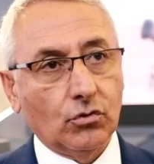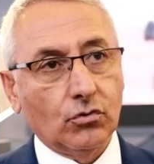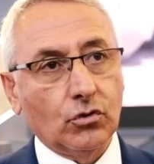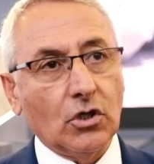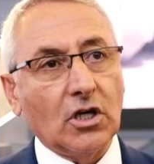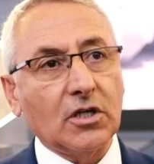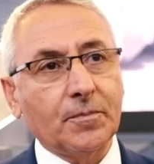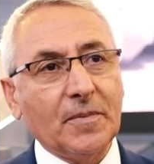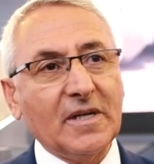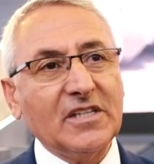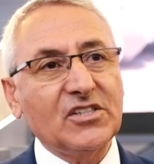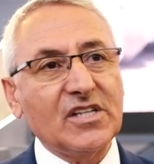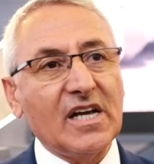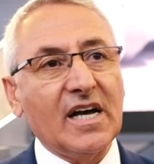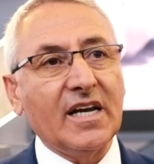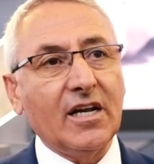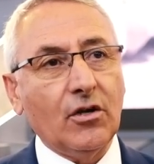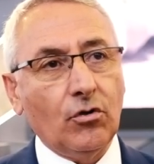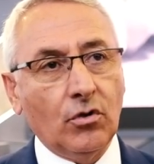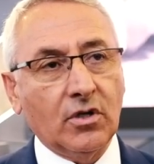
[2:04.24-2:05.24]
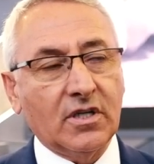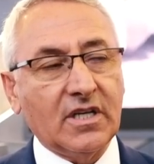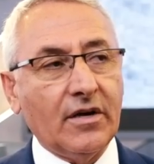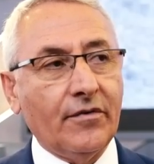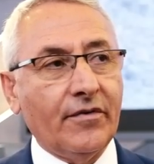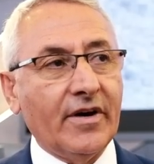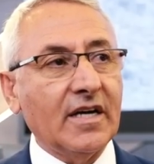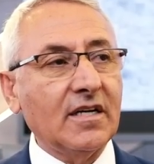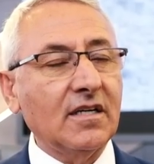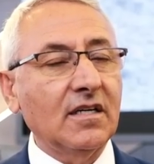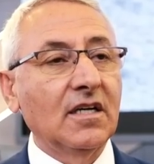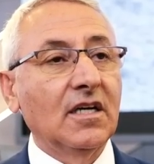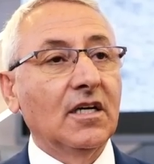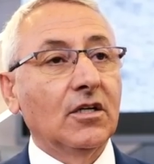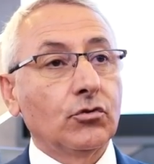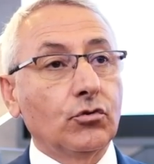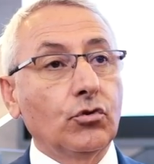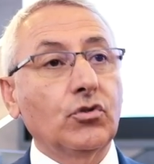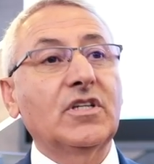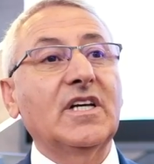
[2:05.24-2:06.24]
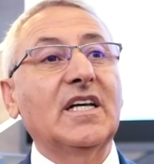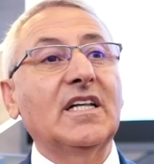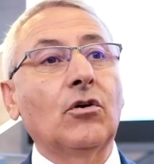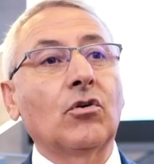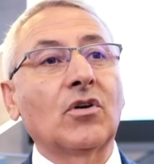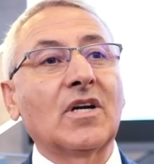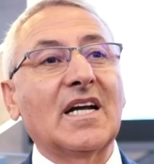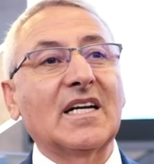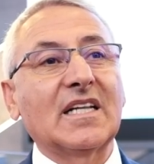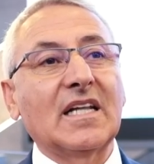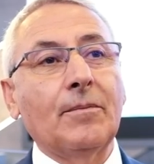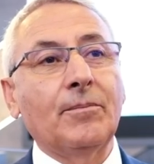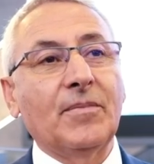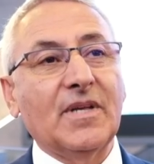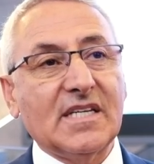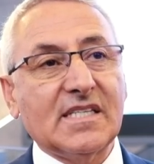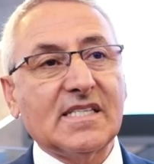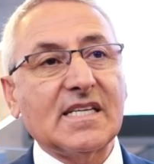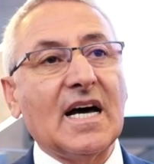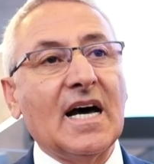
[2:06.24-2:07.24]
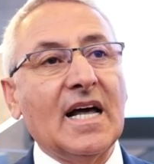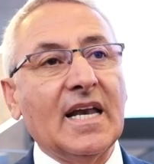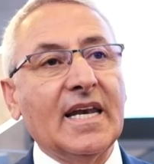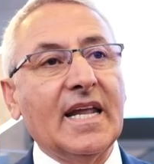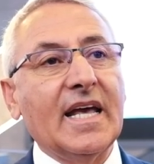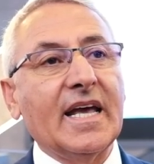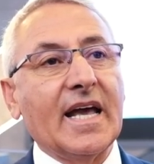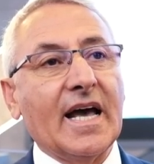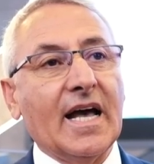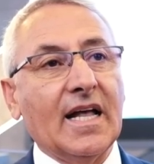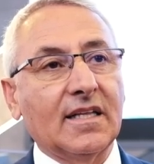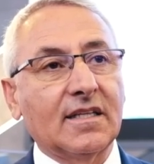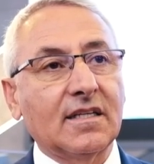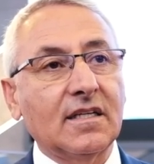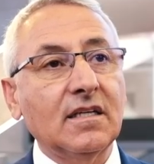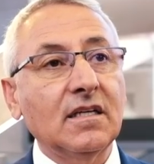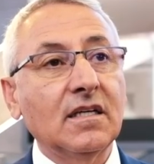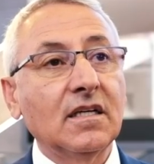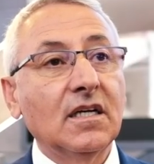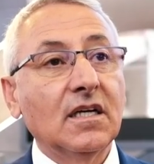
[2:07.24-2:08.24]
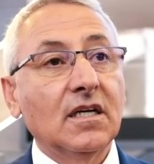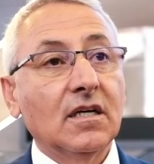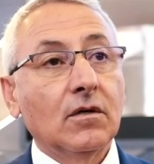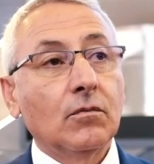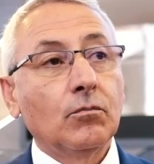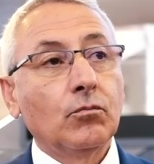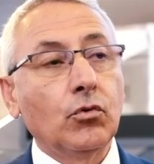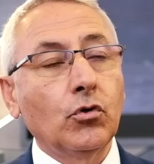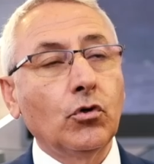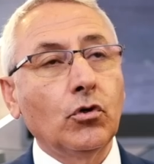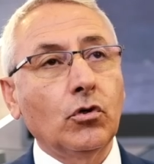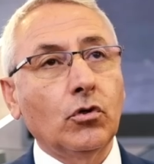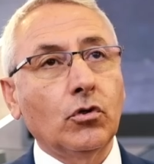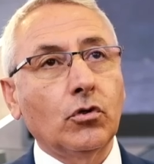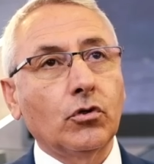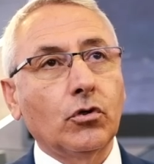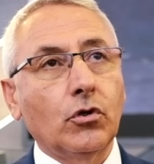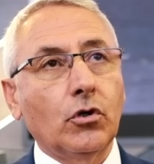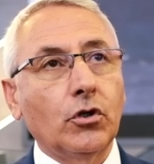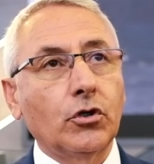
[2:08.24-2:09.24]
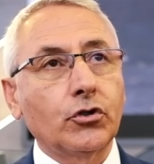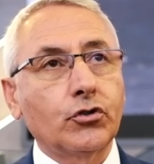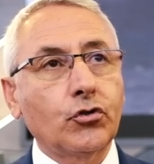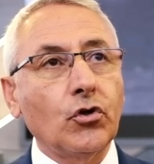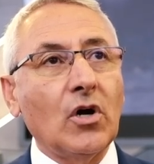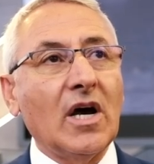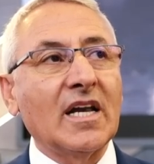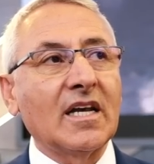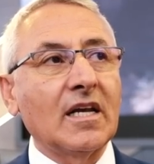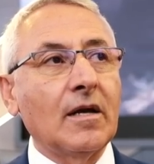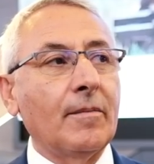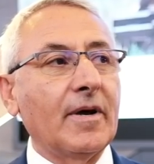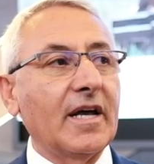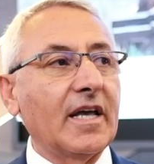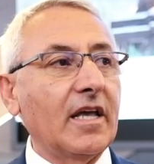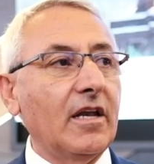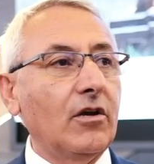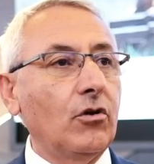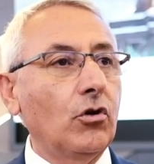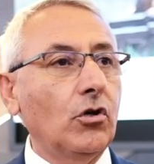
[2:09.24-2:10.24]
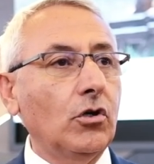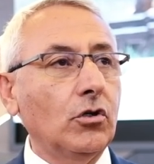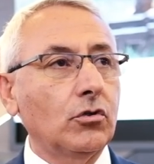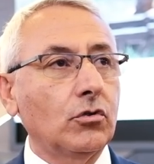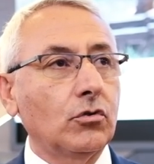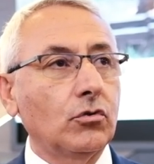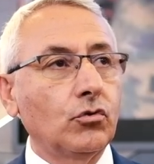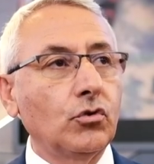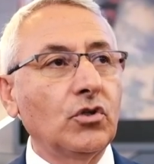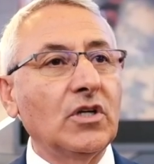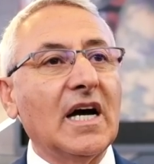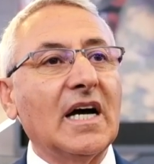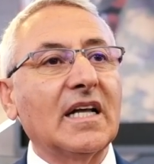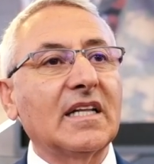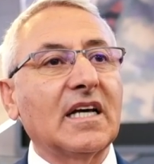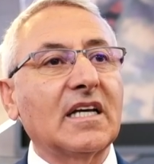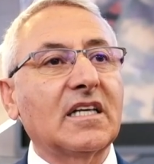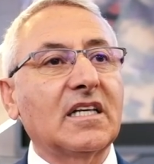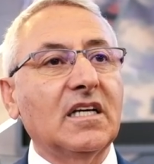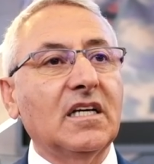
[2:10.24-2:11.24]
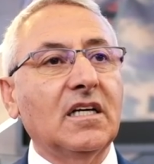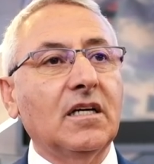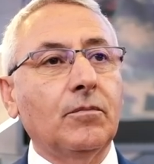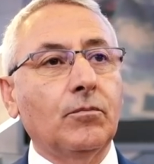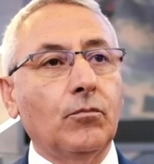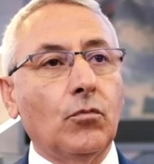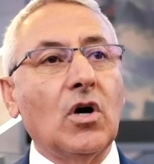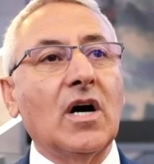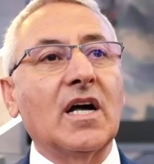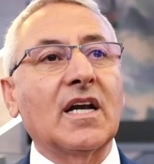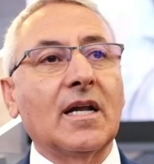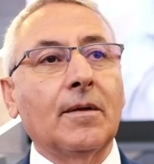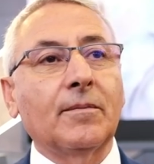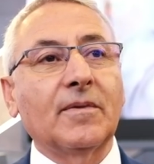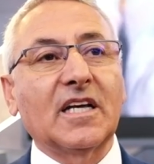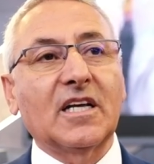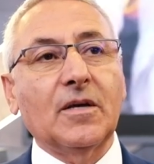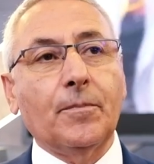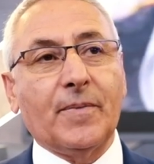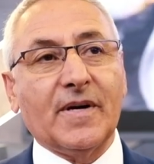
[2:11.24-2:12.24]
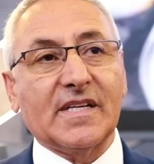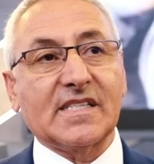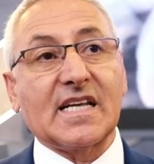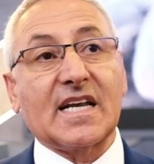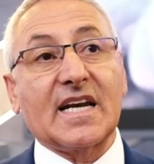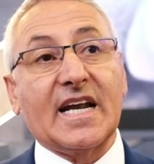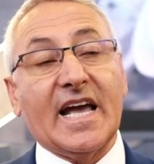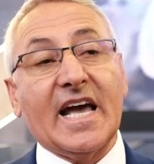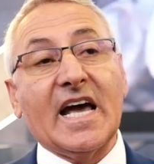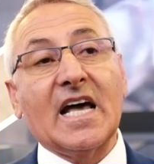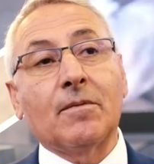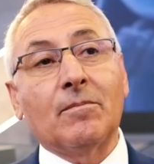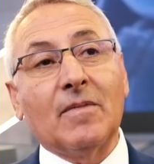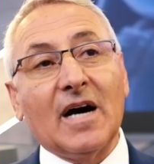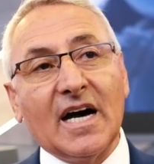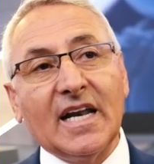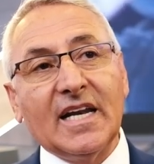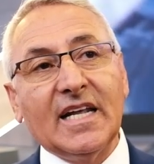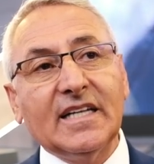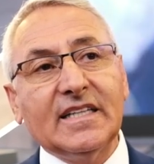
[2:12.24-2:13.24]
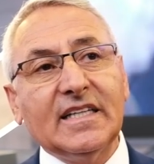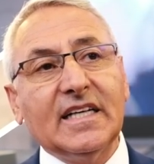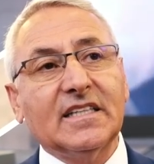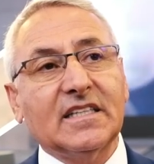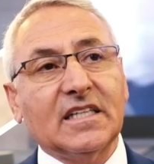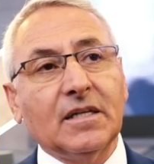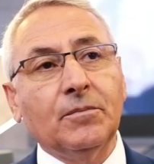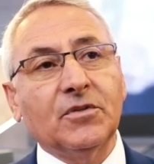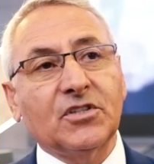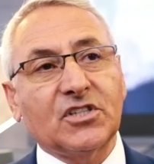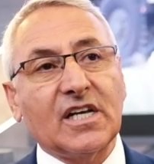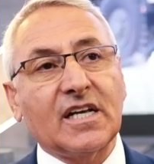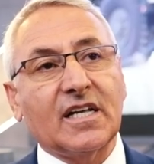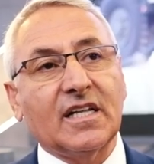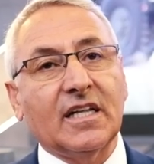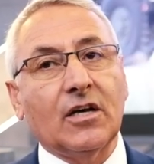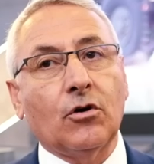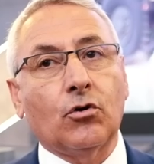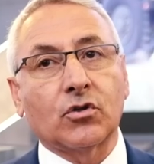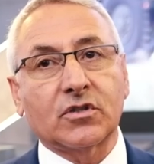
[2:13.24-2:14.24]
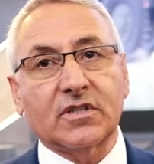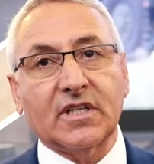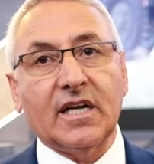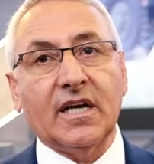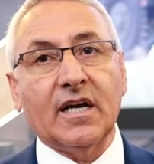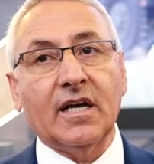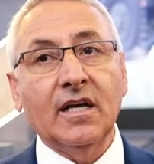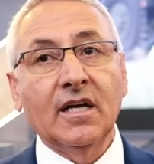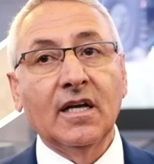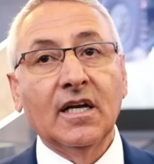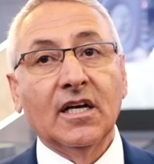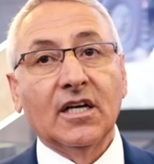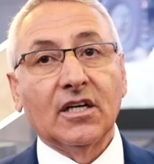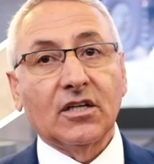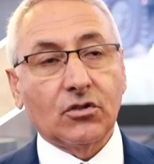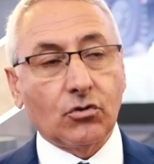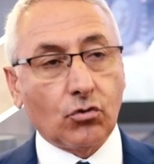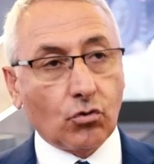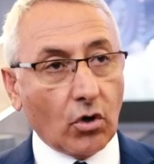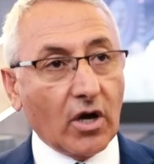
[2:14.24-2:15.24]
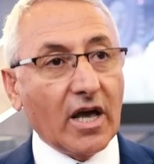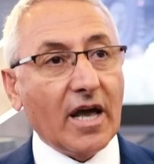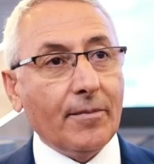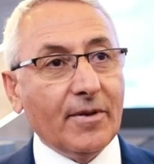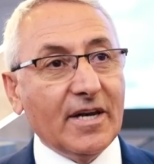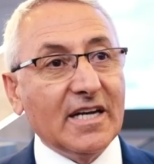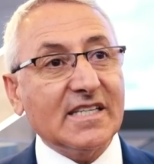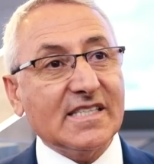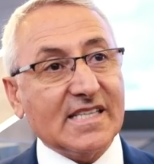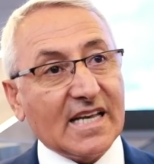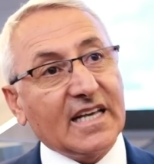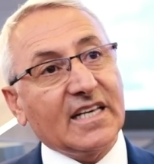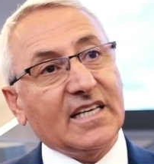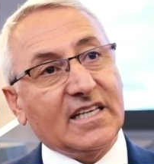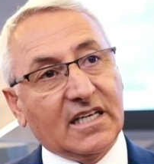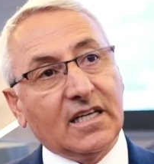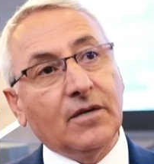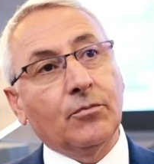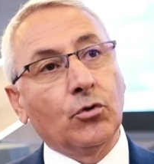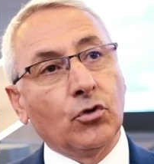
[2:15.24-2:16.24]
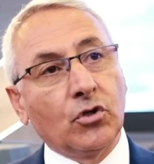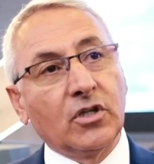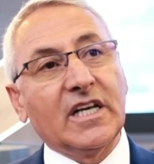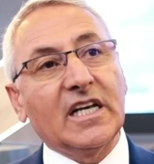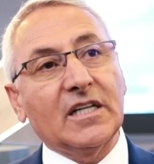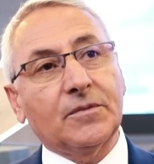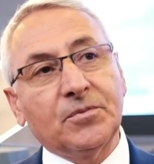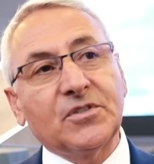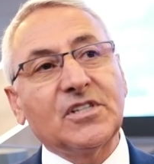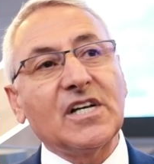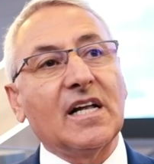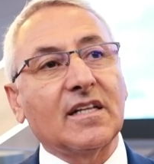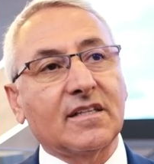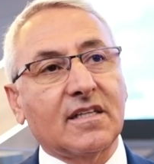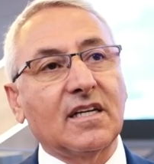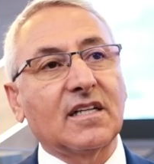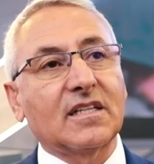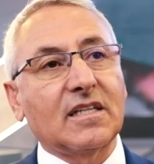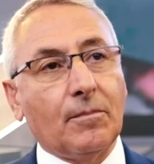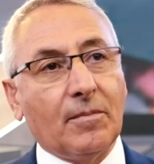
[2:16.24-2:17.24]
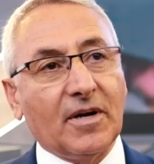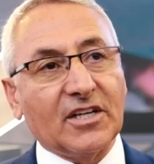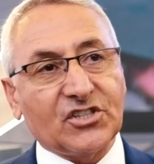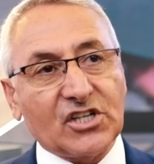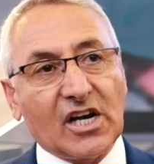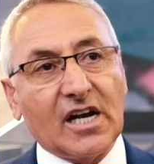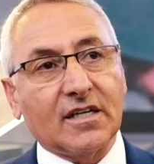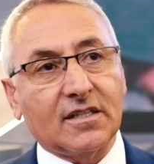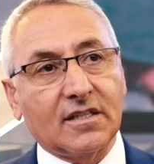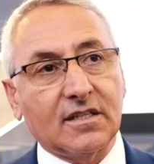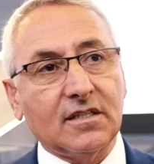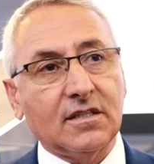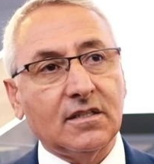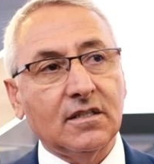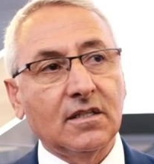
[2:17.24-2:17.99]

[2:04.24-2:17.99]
4-5 tane ülke var. Türkiye'de onlardan birisi haline geldi. Bu e, şu anlama geliyor. Dünyadaki bu anlamdaki pazar eğer maliyet etkin bir şekilde ortaya koyabilirsek ki bunu 76'lıkta başardık.